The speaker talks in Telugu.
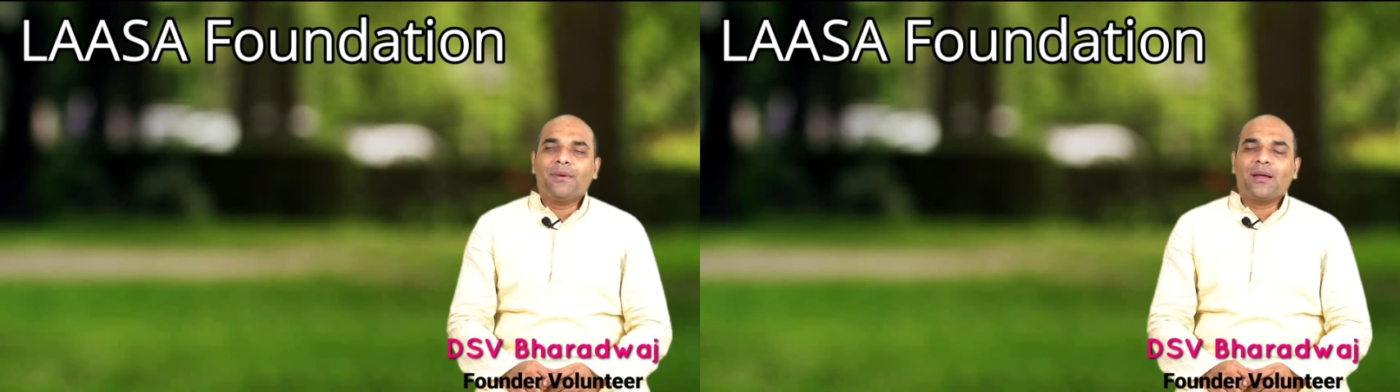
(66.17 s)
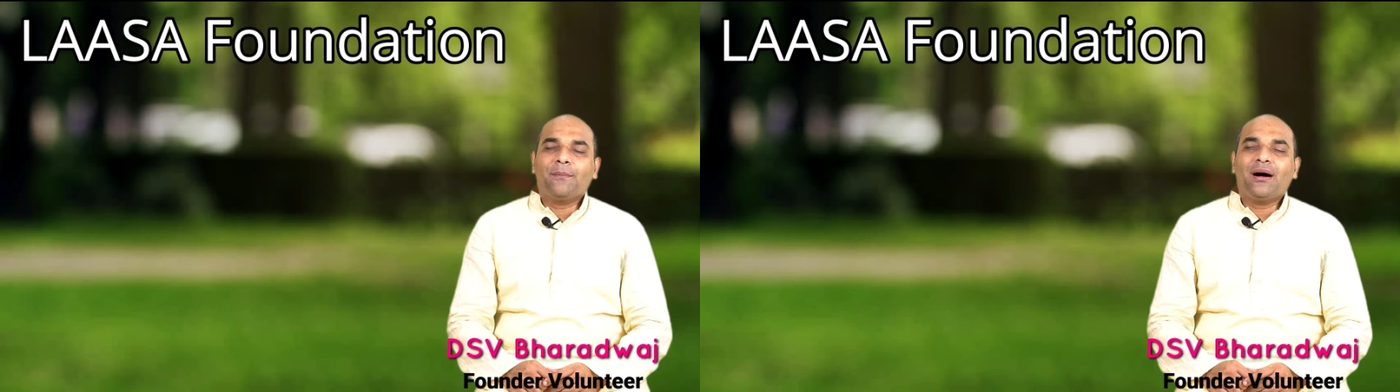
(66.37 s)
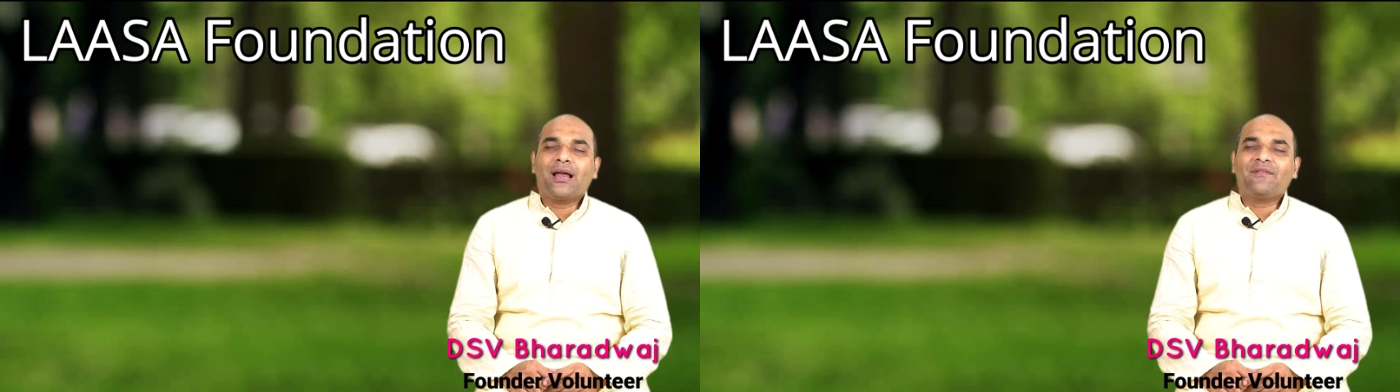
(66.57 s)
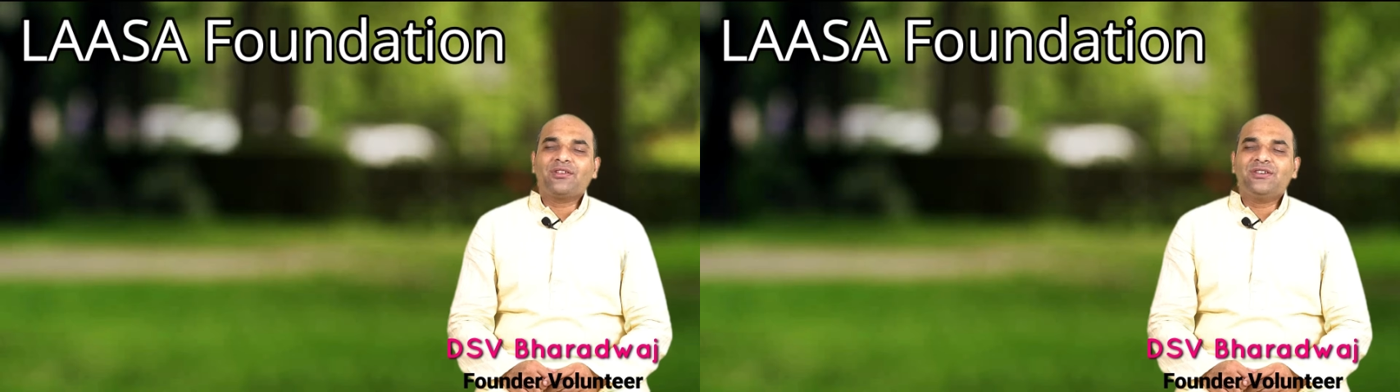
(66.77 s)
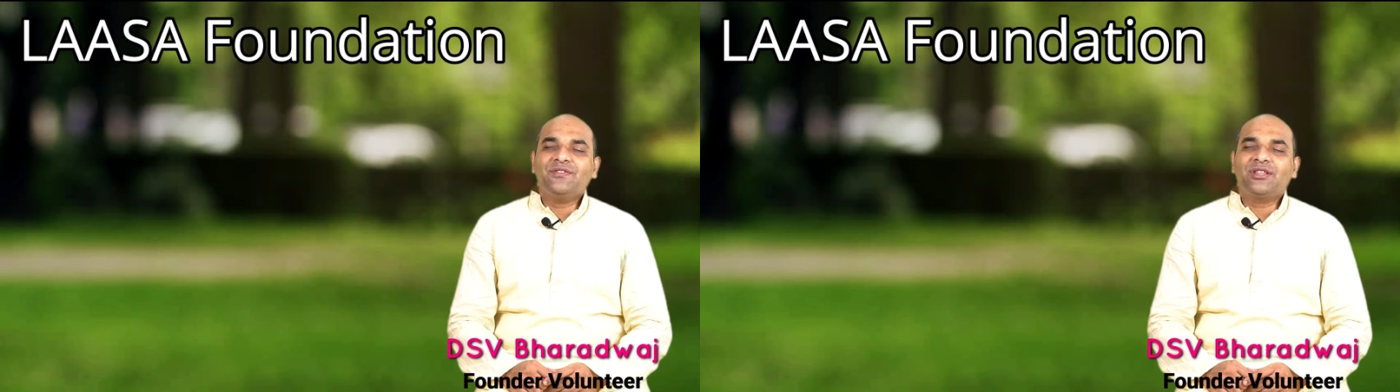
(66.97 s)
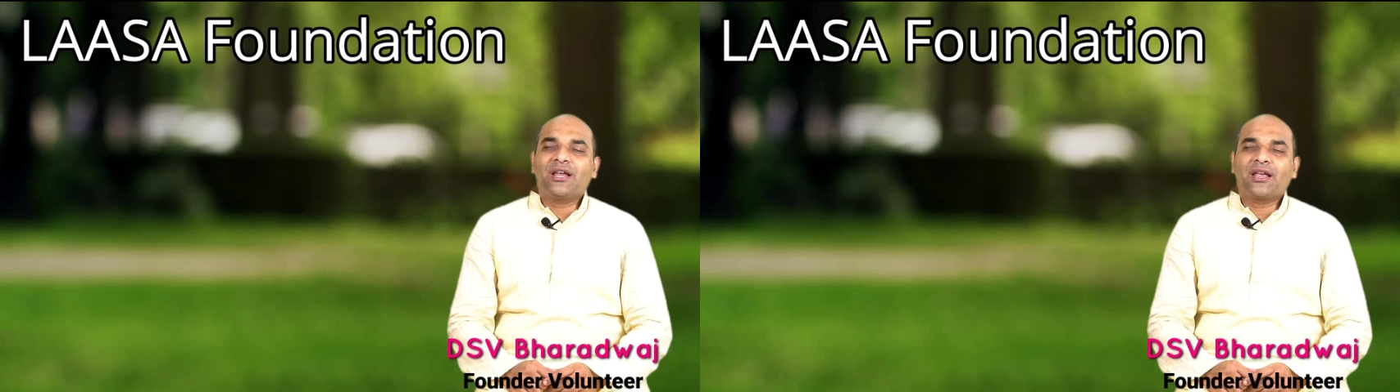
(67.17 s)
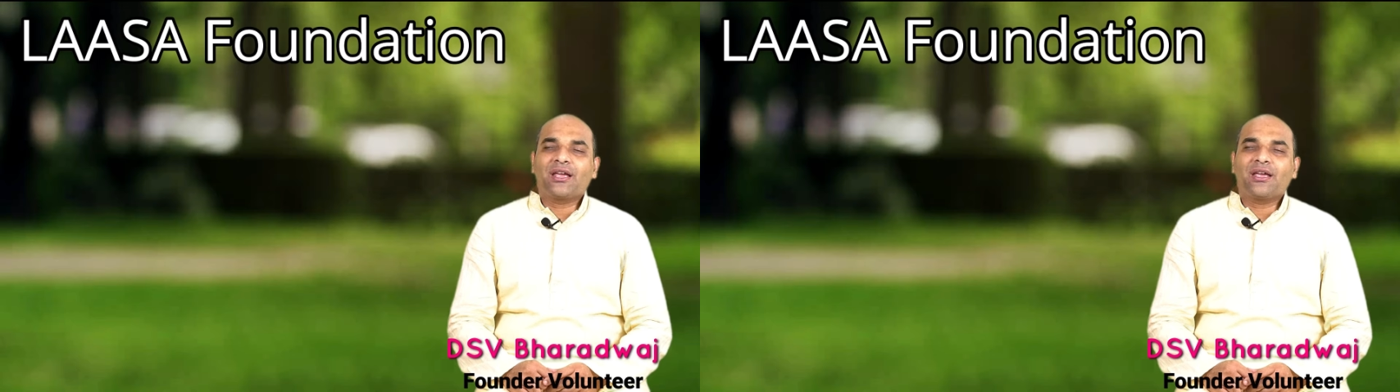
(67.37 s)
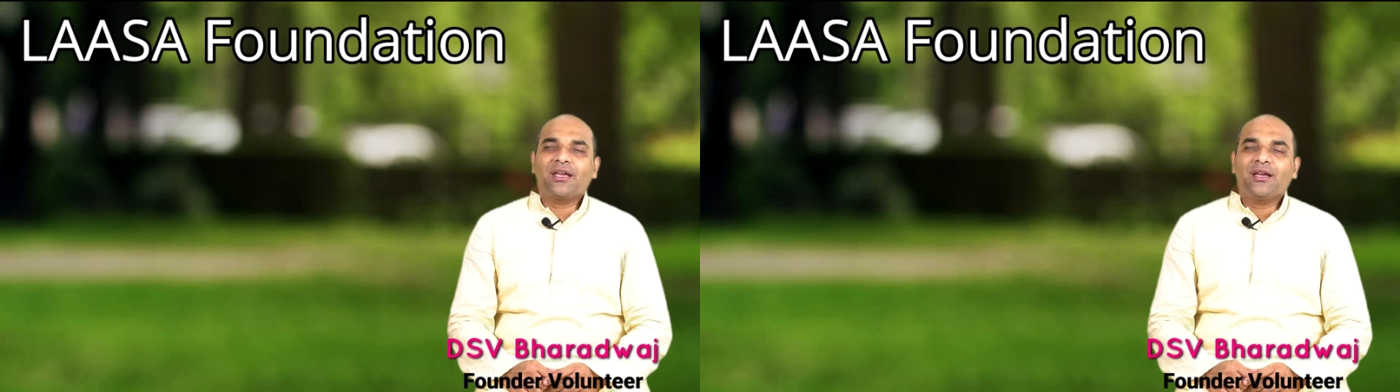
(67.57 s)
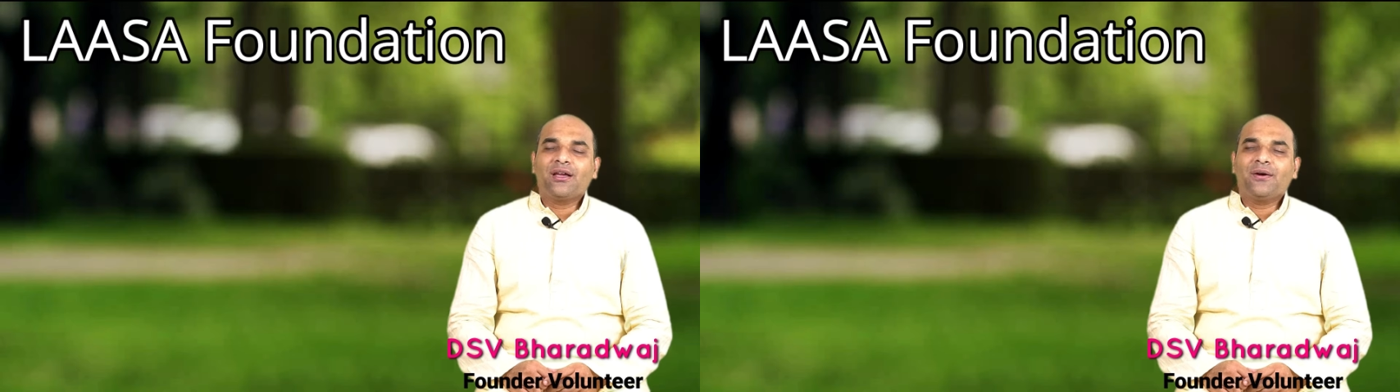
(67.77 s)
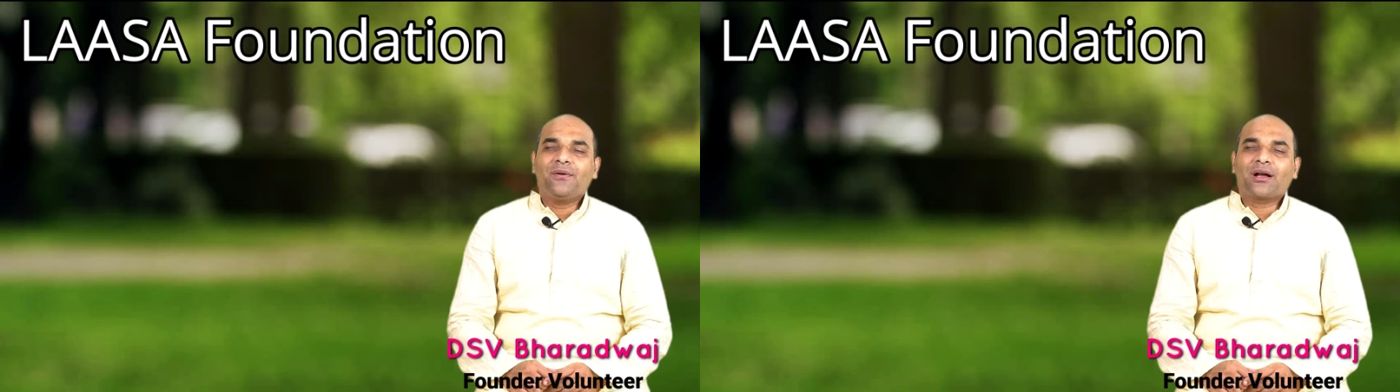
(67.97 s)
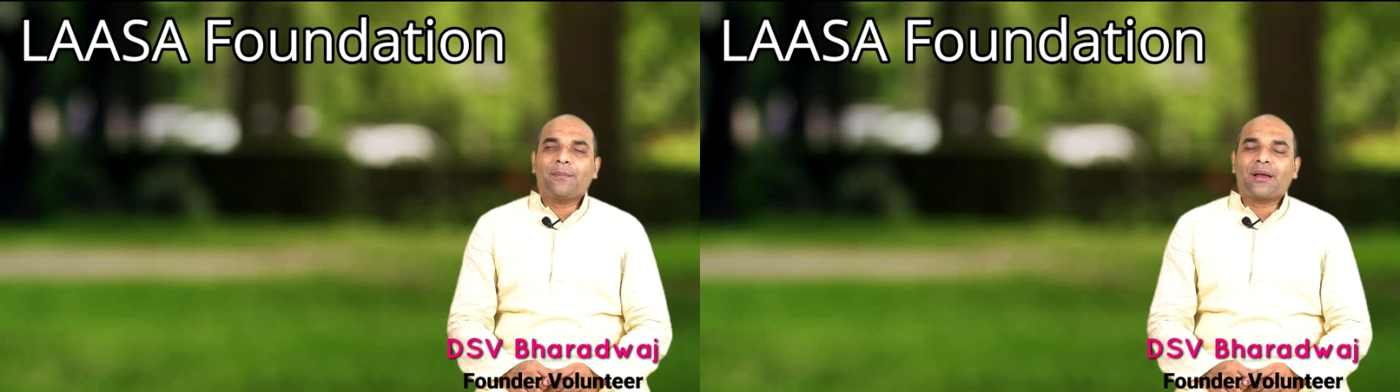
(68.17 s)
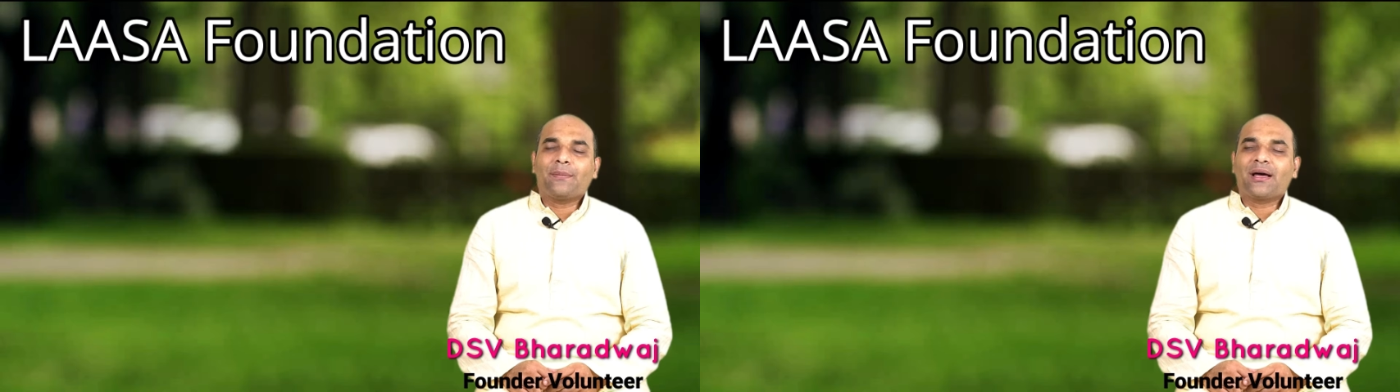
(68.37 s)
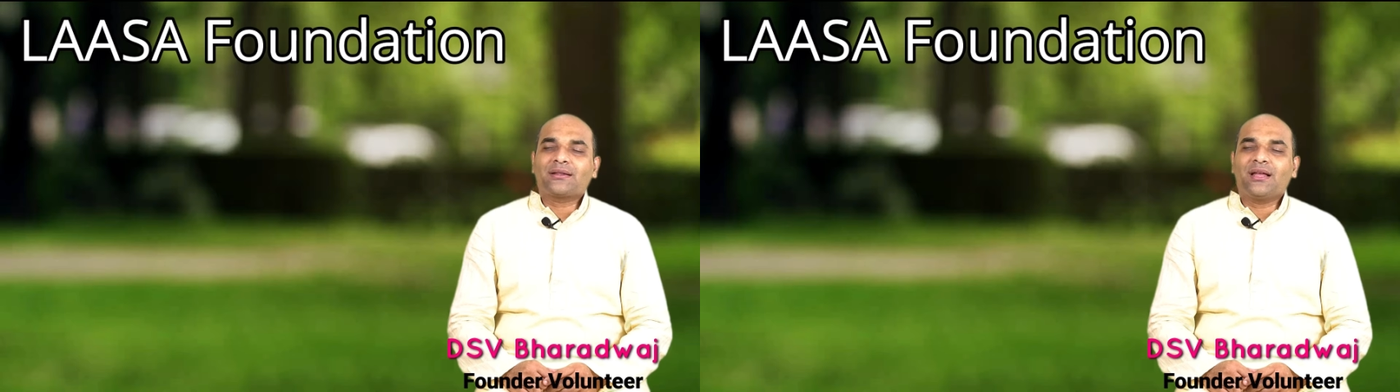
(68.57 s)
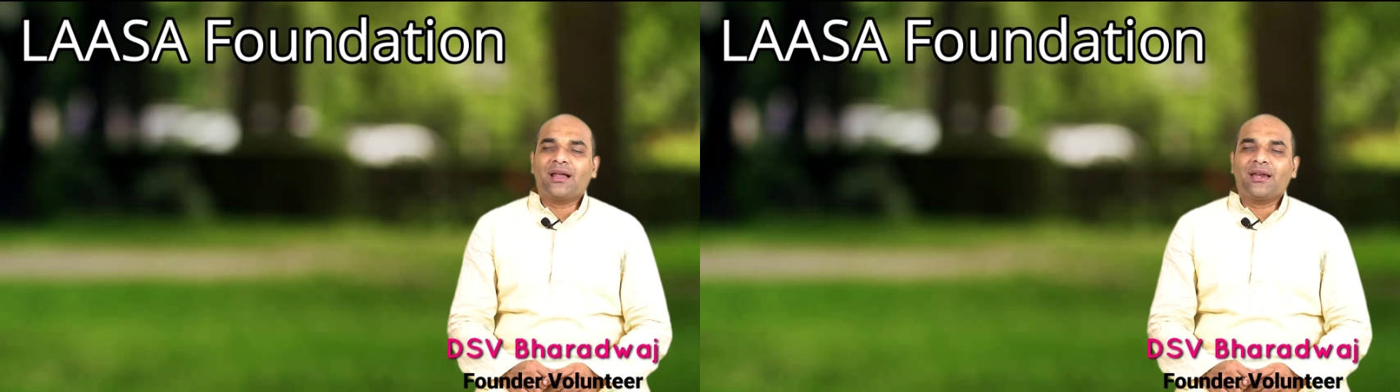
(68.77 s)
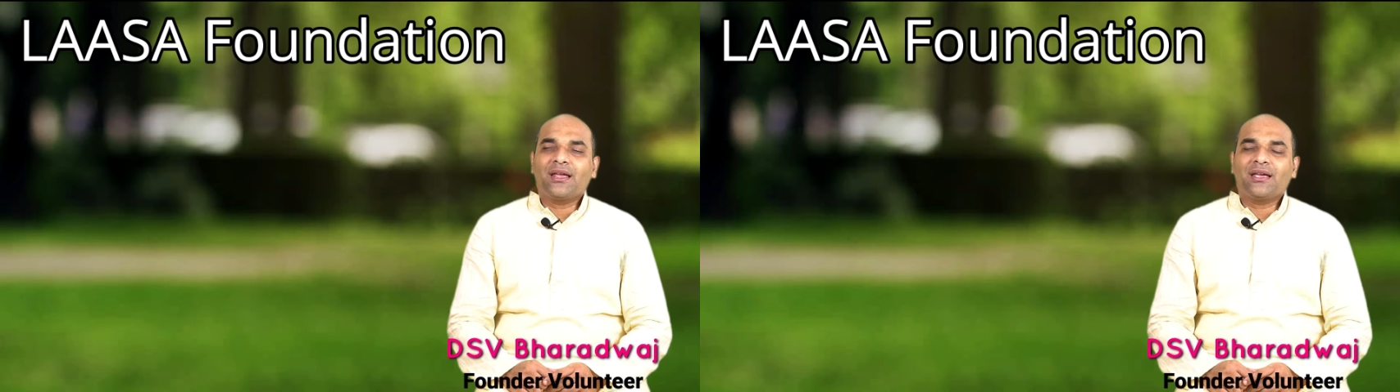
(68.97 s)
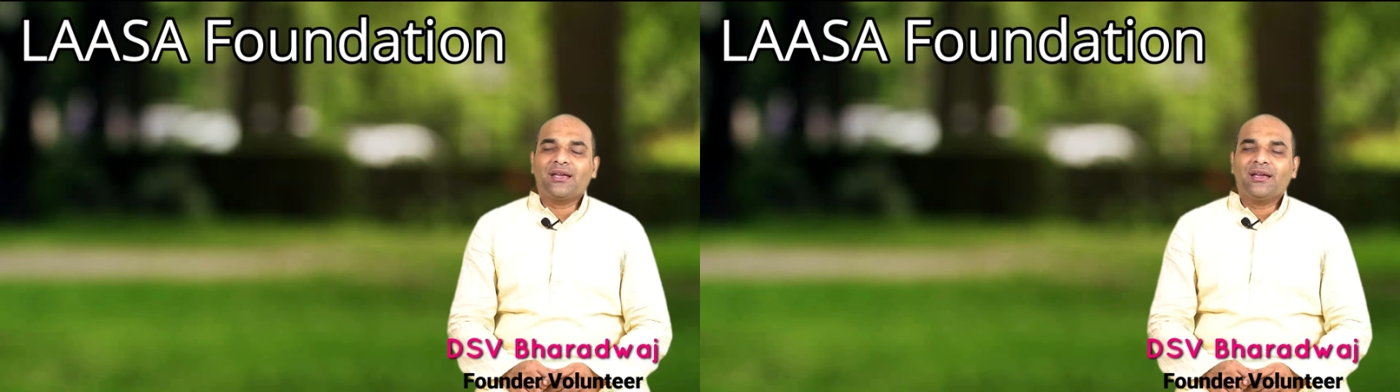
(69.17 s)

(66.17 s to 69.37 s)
మన మానవ జీవితానికి ఒక పరమార్థాన్ని